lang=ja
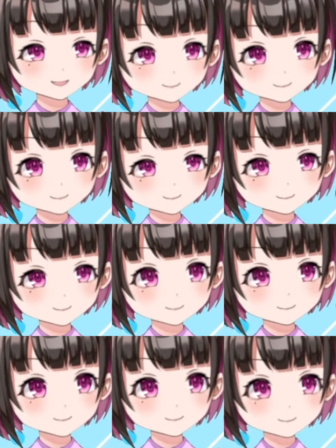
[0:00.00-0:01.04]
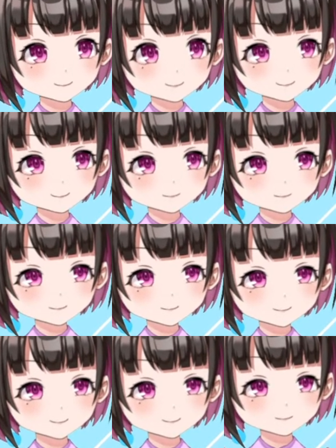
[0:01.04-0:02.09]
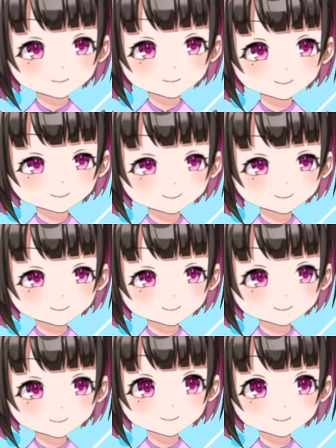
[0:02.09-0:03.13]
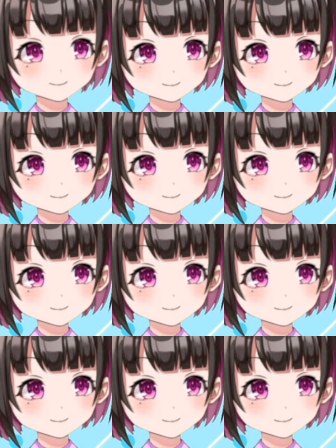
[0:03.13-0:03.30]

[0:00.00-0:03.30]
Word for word: あとはアメリカもセンスタはなかった。あ、そうなんだ。